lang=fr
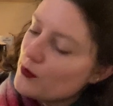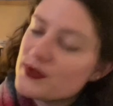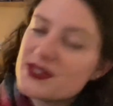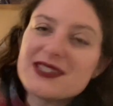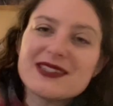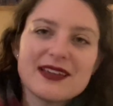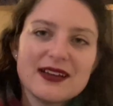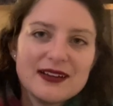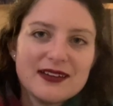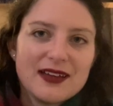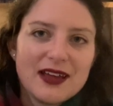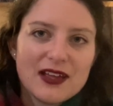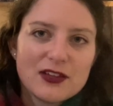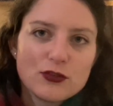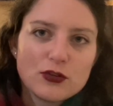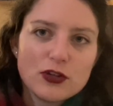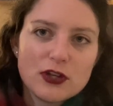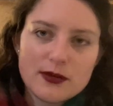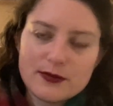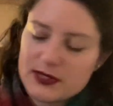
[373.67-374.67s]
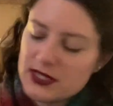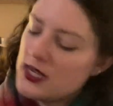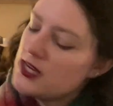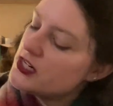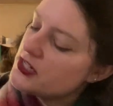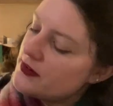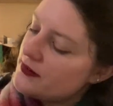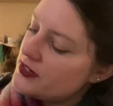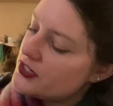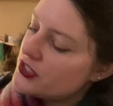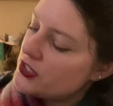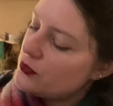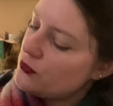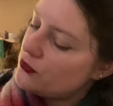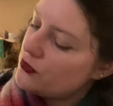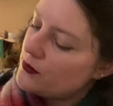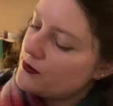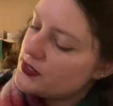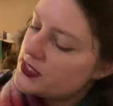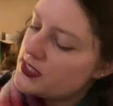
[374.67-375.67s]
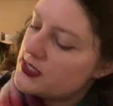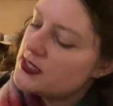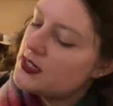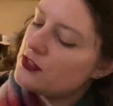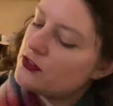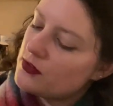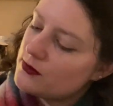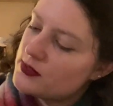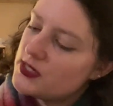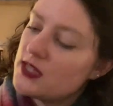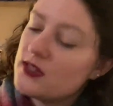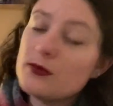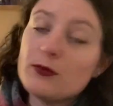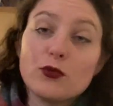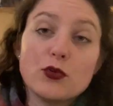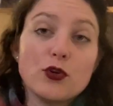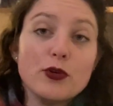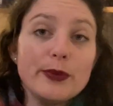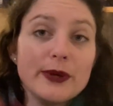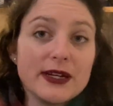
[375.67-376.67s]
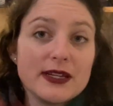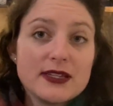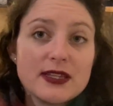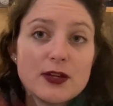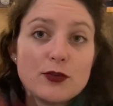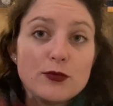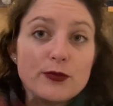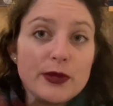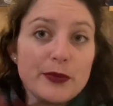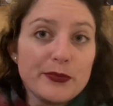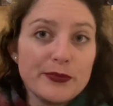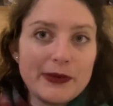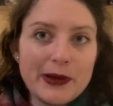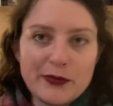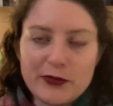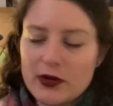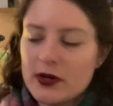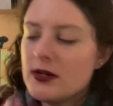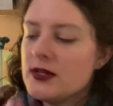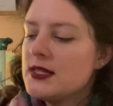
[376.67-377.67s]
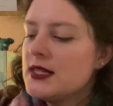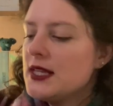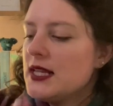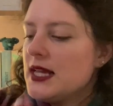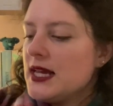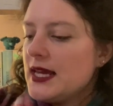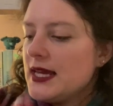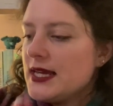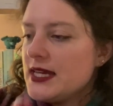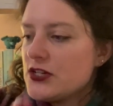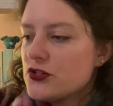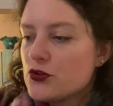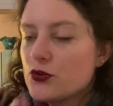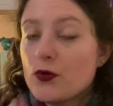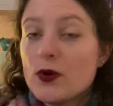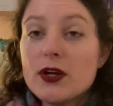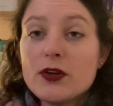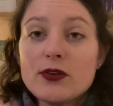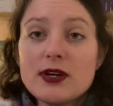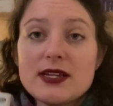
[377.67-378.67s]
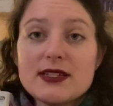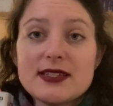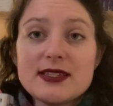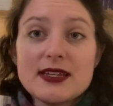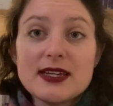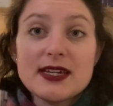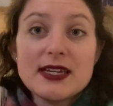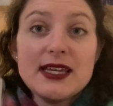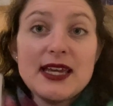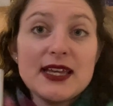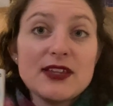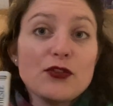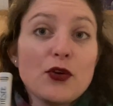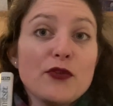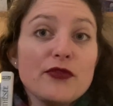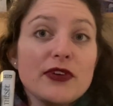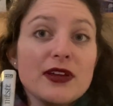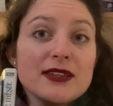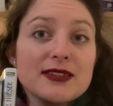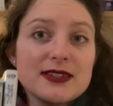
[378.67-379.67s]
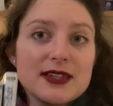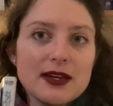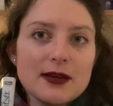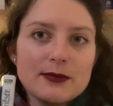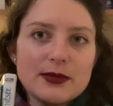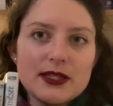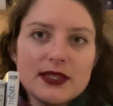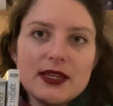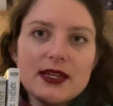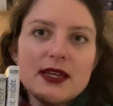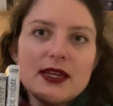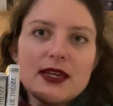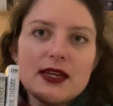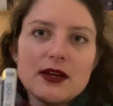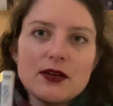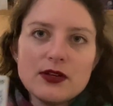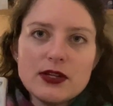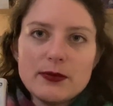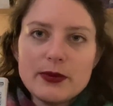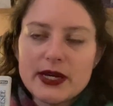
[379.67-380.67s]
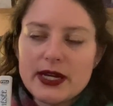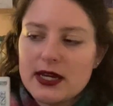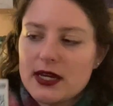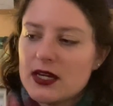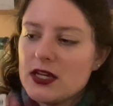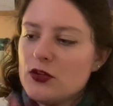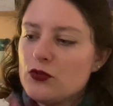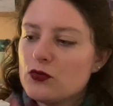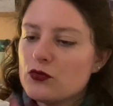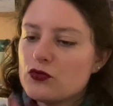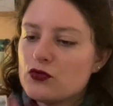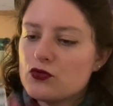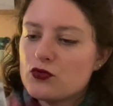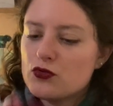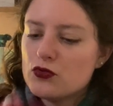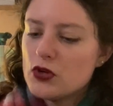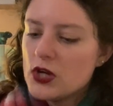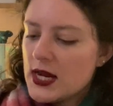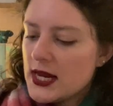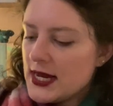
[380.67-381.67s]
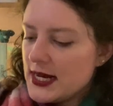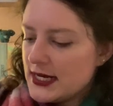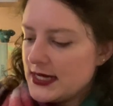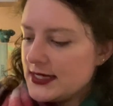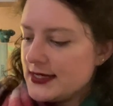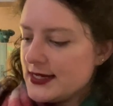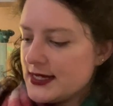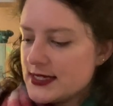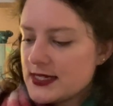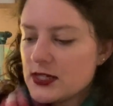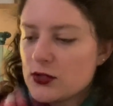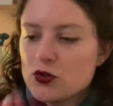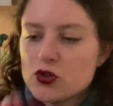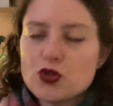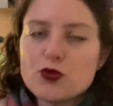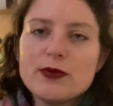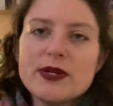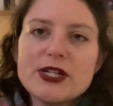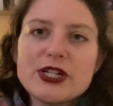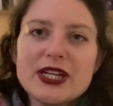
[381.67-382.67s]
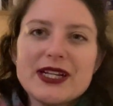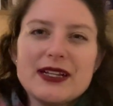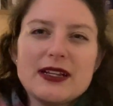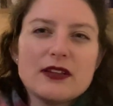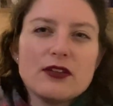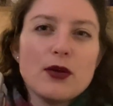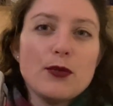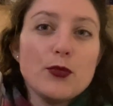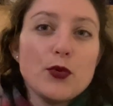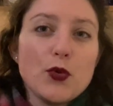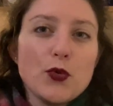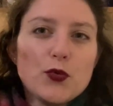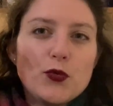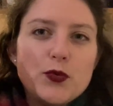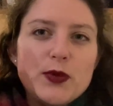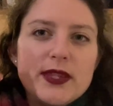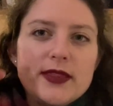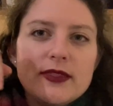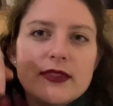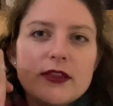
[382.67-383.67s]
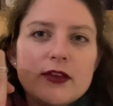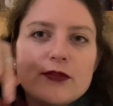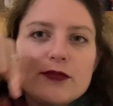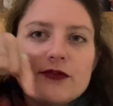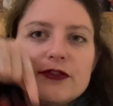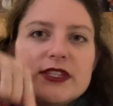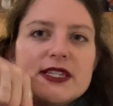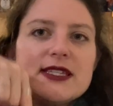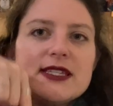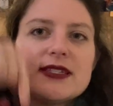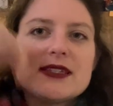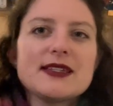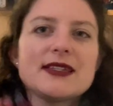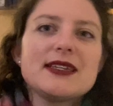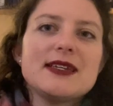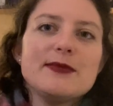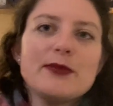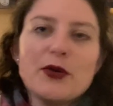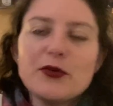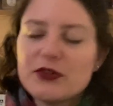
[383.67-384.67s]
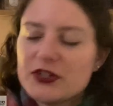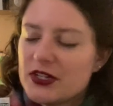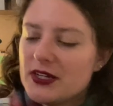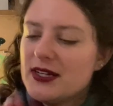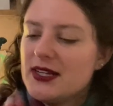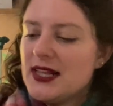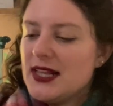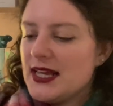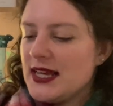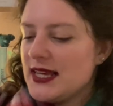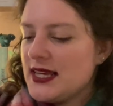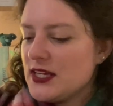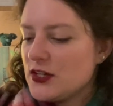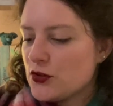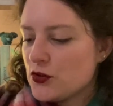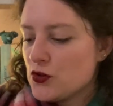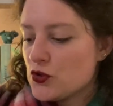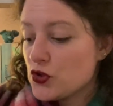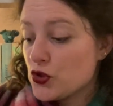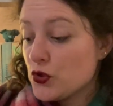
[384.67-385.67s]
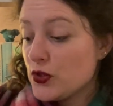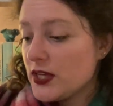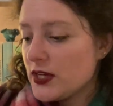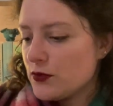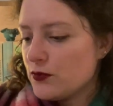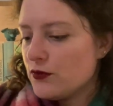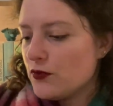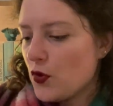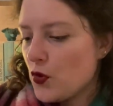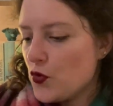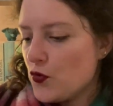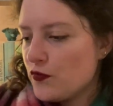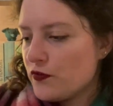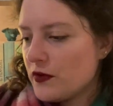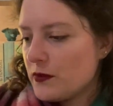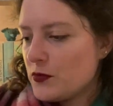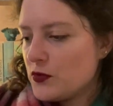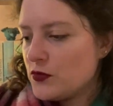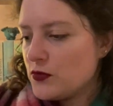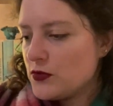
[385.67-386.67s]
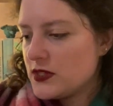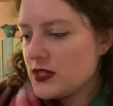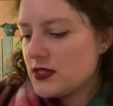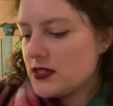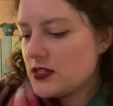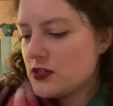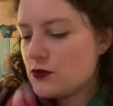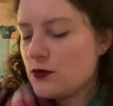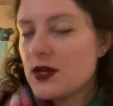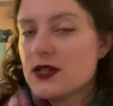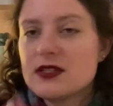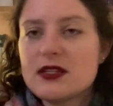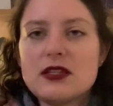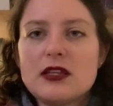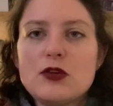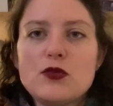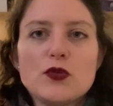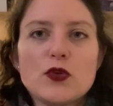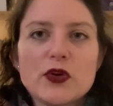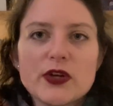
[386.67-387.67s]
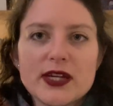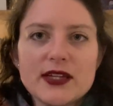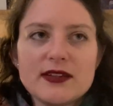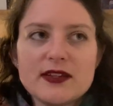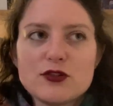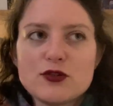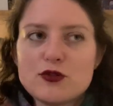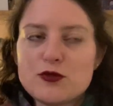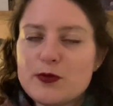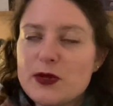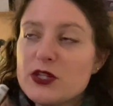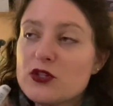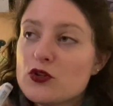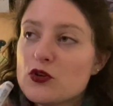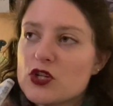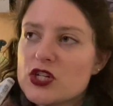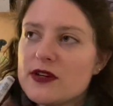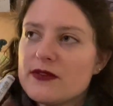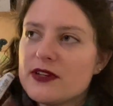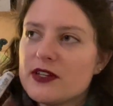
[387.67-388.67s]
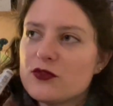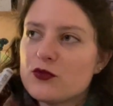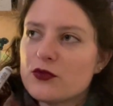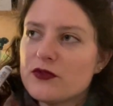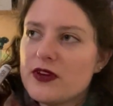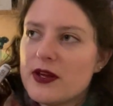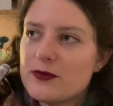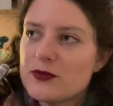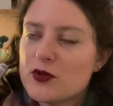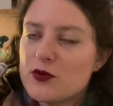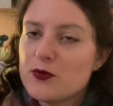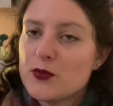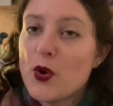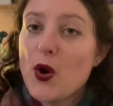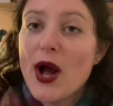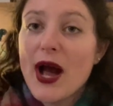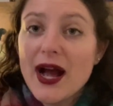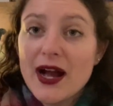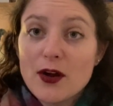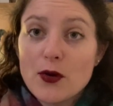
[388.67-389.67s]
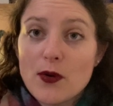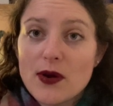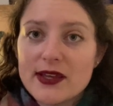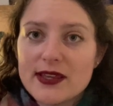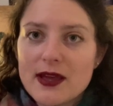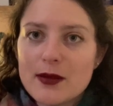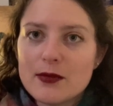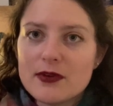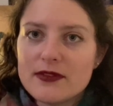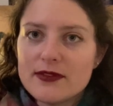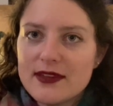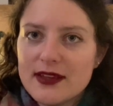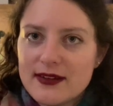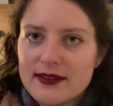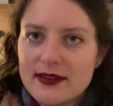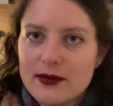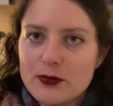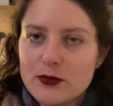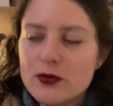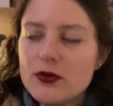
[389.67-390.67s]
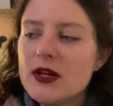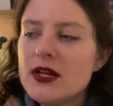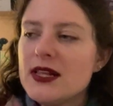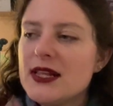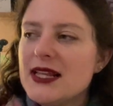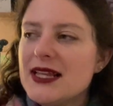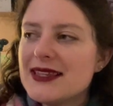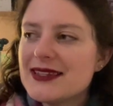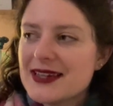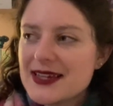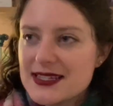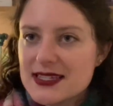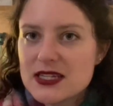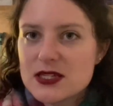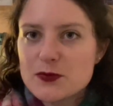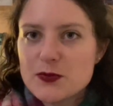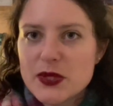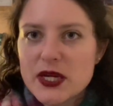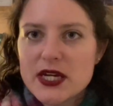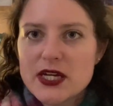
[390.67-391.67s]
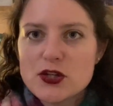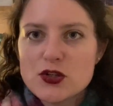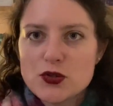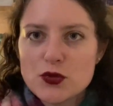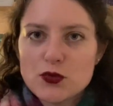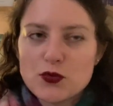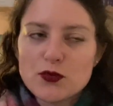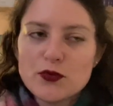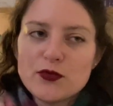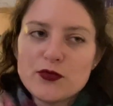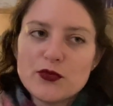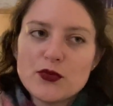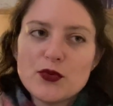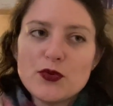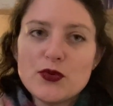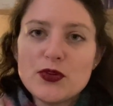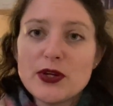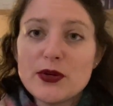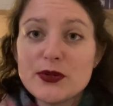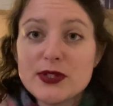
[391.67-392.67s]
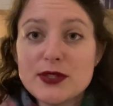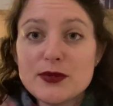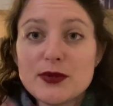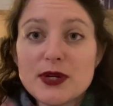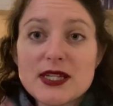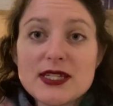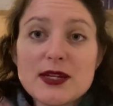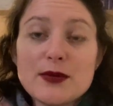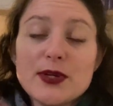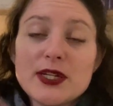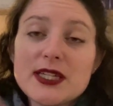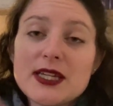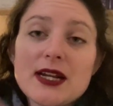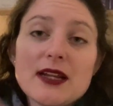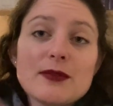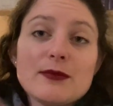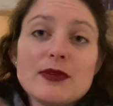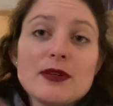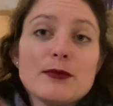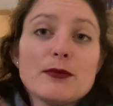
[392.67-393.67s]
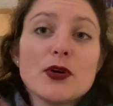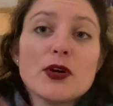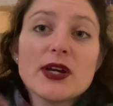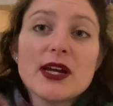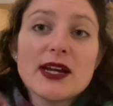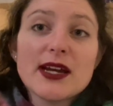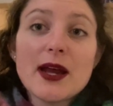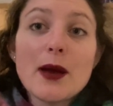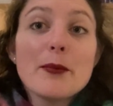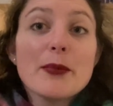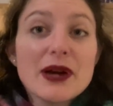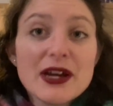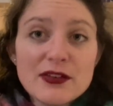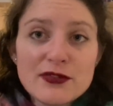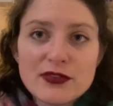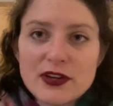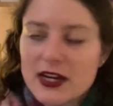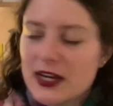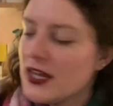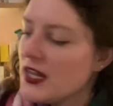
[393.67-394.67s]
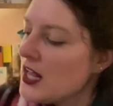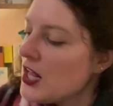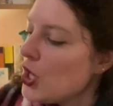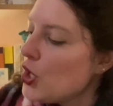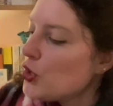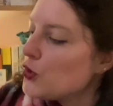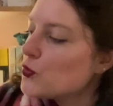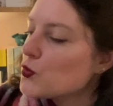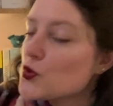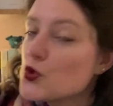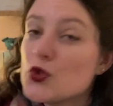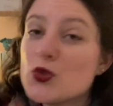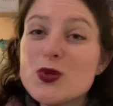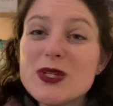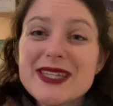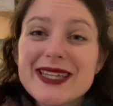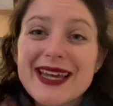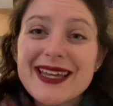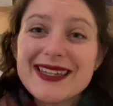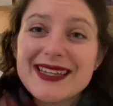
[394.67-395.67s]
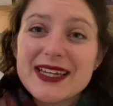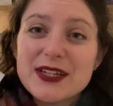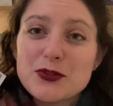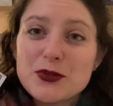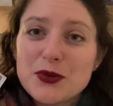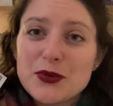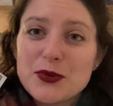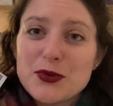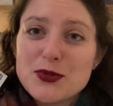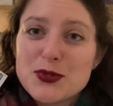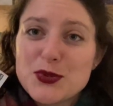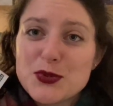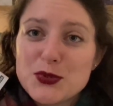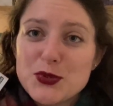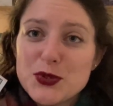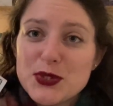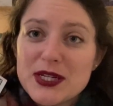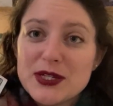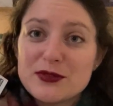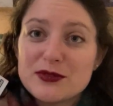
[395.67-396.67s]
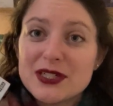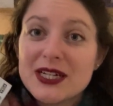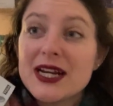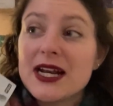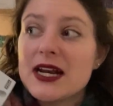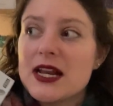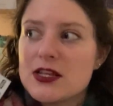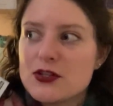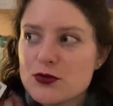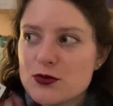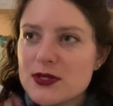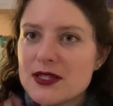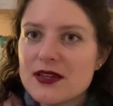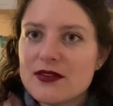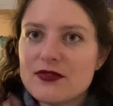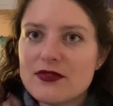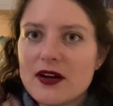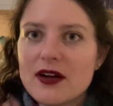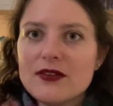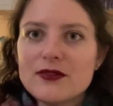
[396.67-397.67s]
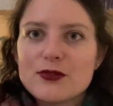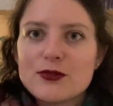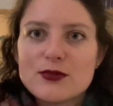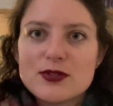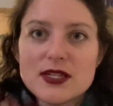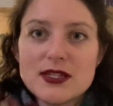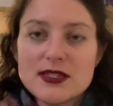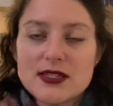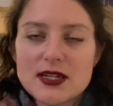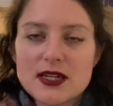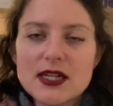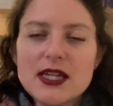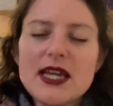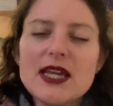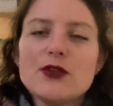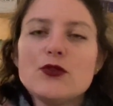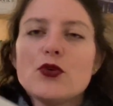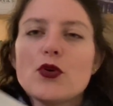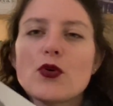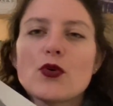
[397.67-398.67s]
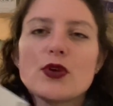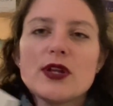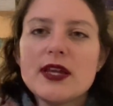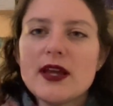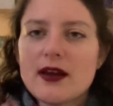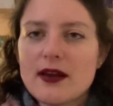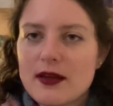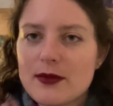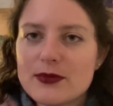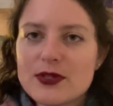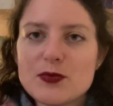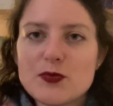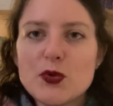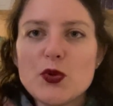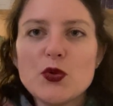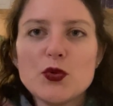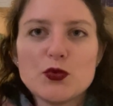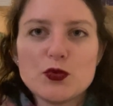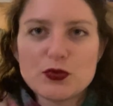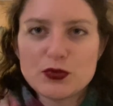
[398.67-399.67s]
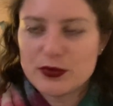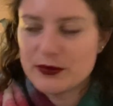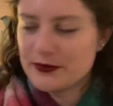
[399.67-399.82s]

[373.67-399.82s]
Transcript: 5, un truc comme ça. J'avais acheté le tome 6 et le tome 7, mon copain les a lus, mais pas moi. Et je que la série est enfin terminée et en librairie, donc du coup l'idée c'est que je m'achète les tomes 8, 9, 10 qui manquent et que je découvre le fin mot de cette histoire. C'était une enquête à suspense que j'avais trouvé absolument incroyable dès le début, très inspirée je trouve de Naoki Urasawa qui est l'un de mes mangaka préférés, donc je suis très très curieuse de découvrir la suite et fin de cette série et de relire un petit peu le tout.